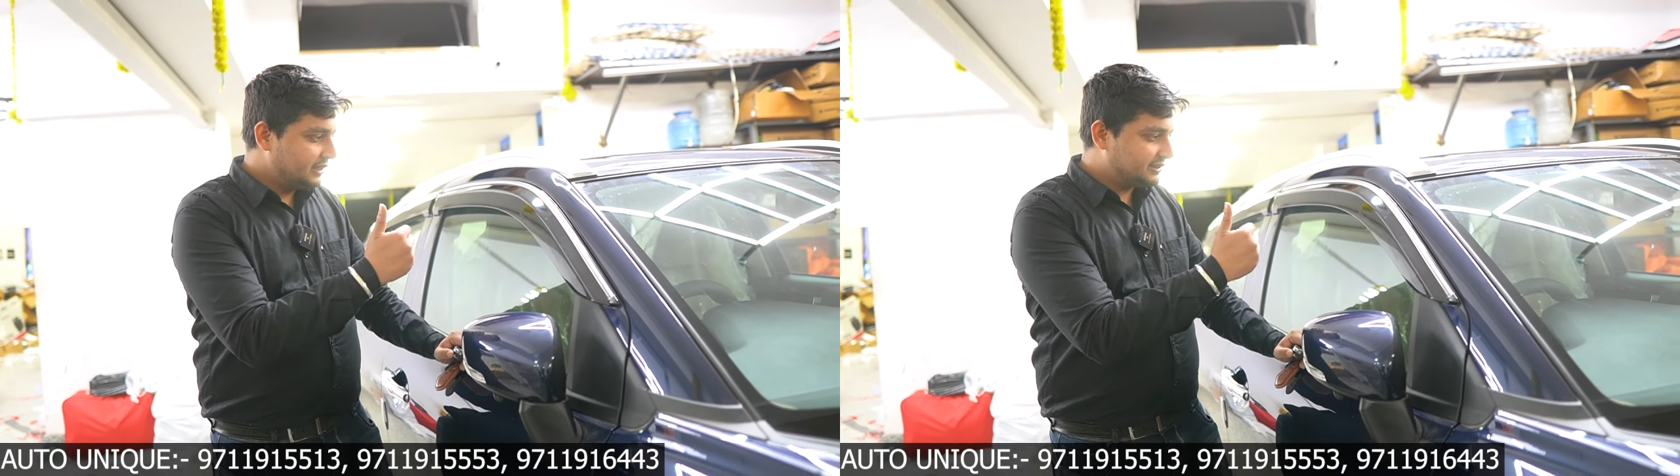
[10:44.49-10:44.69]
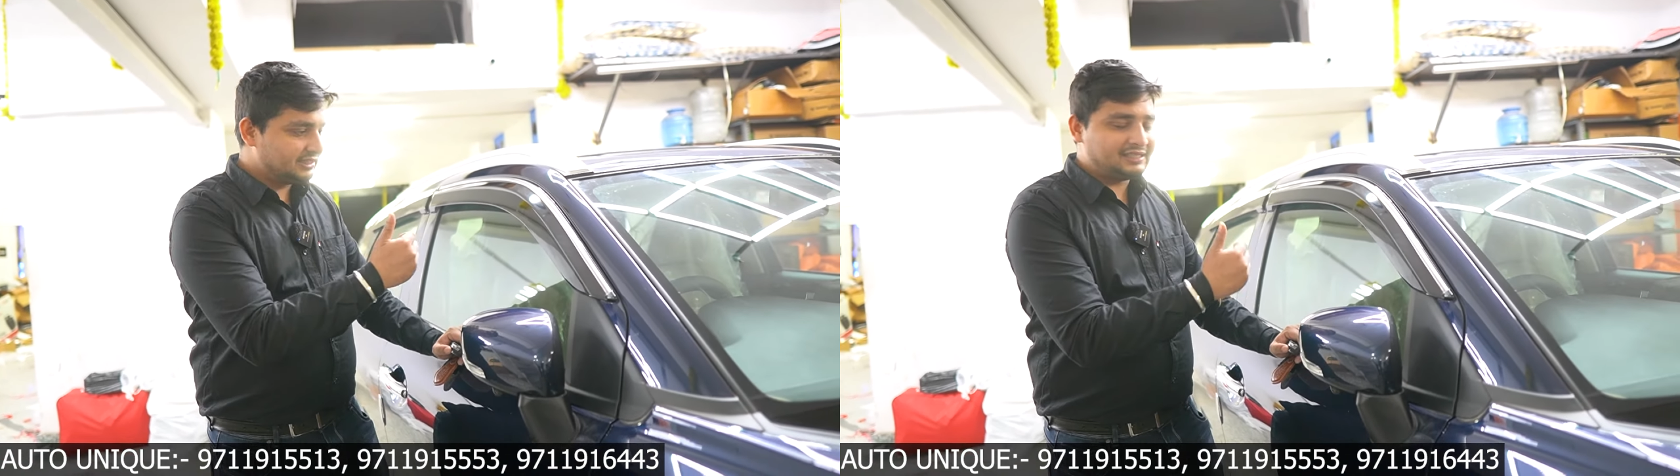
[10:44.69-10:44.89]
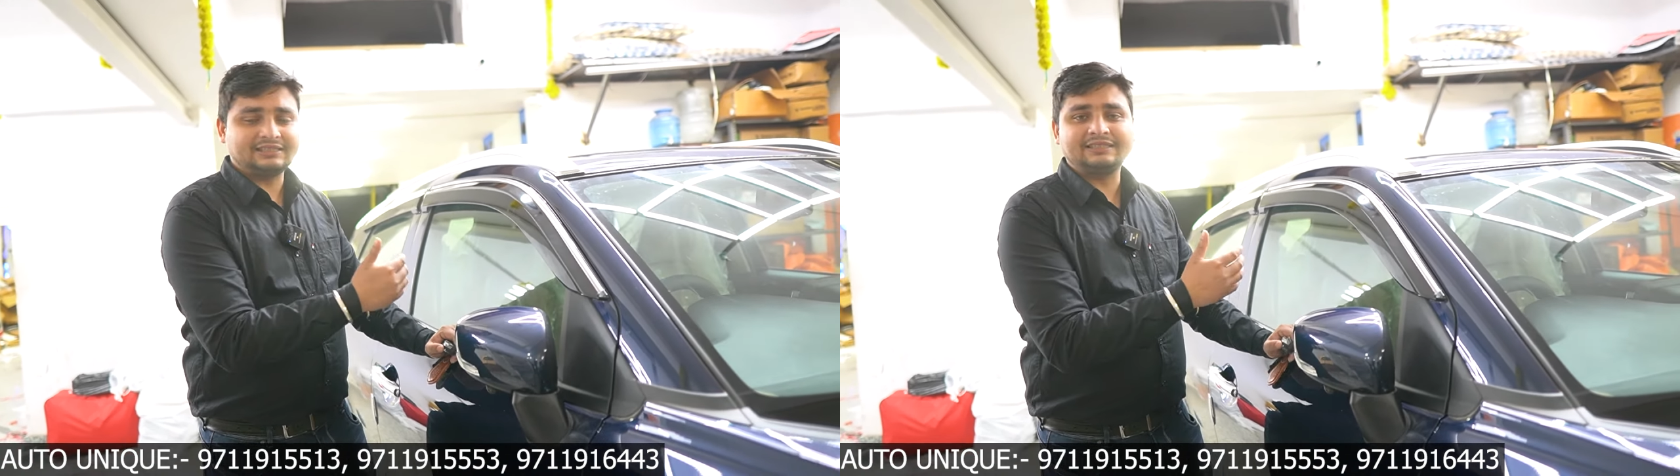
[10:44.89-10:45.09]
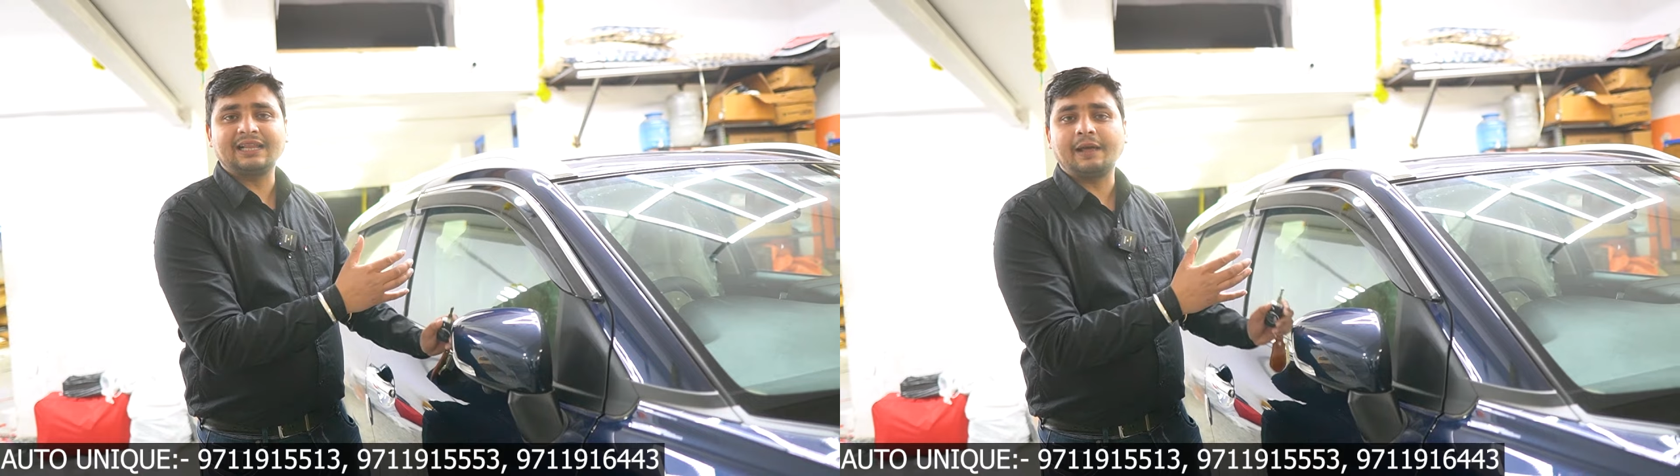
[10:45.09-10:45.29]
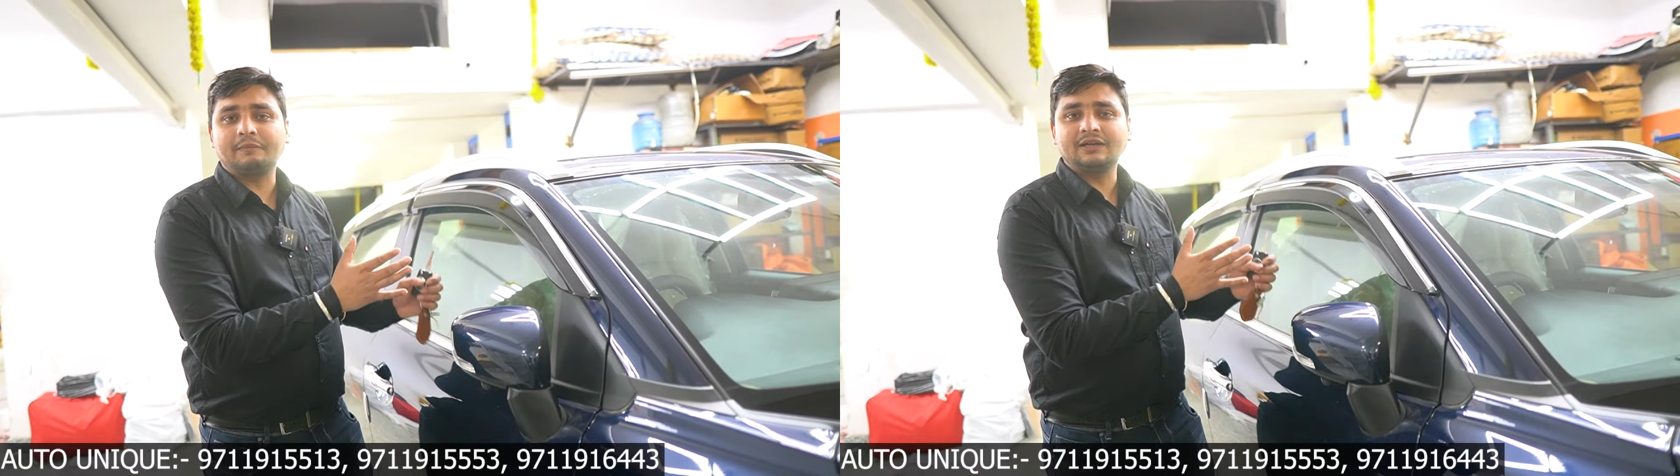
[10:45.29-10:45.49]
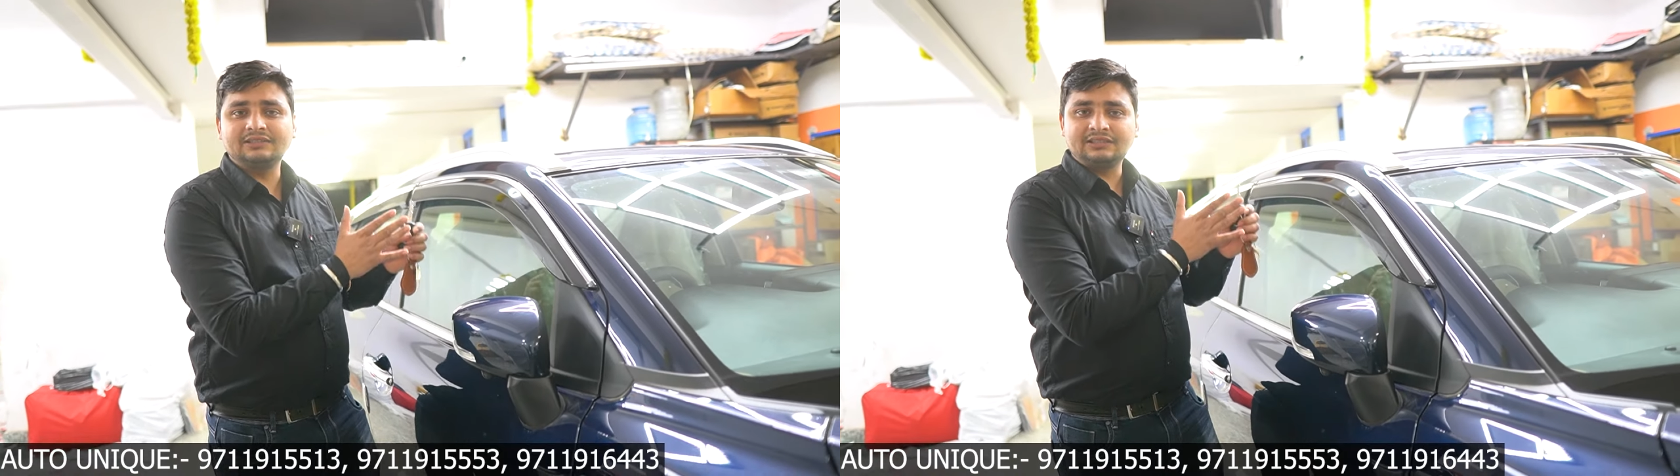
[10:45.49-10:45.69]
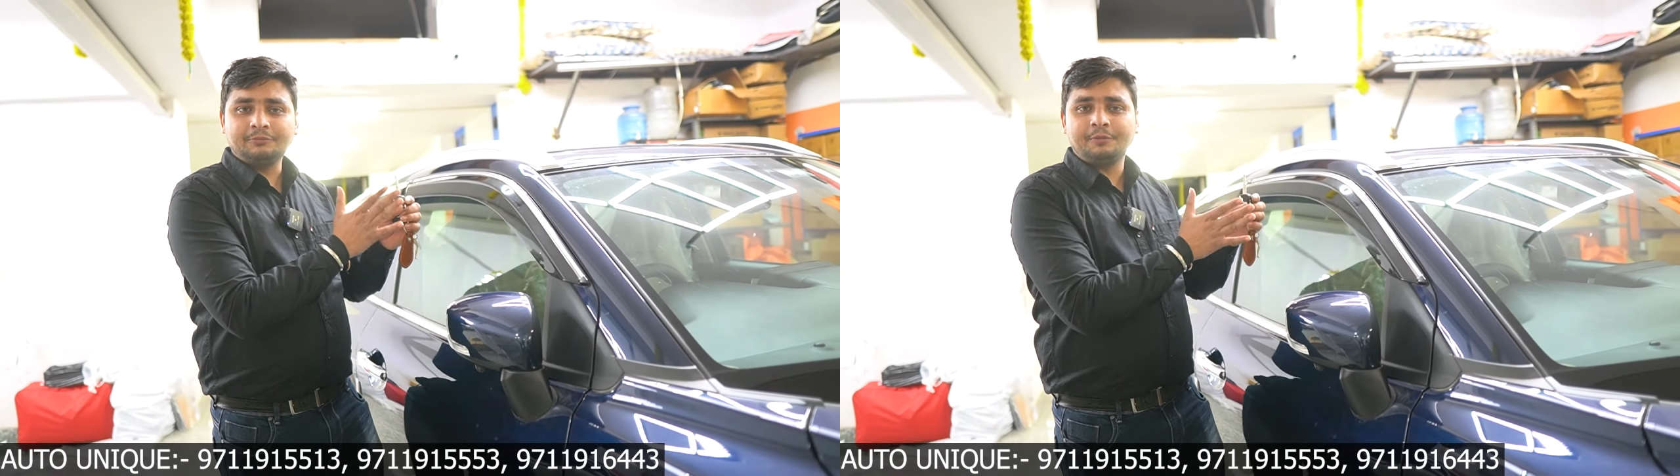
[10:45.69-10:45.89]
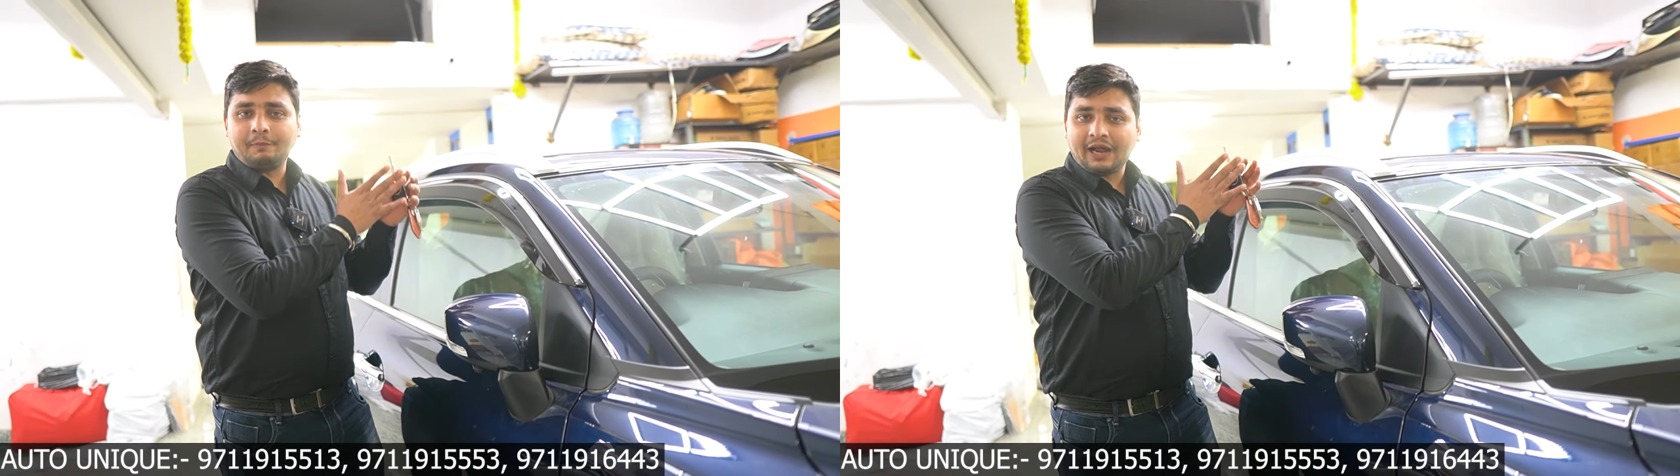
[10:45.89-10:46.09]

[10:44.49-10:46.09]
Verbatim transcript: इसके साथ साथ आपका जितने भी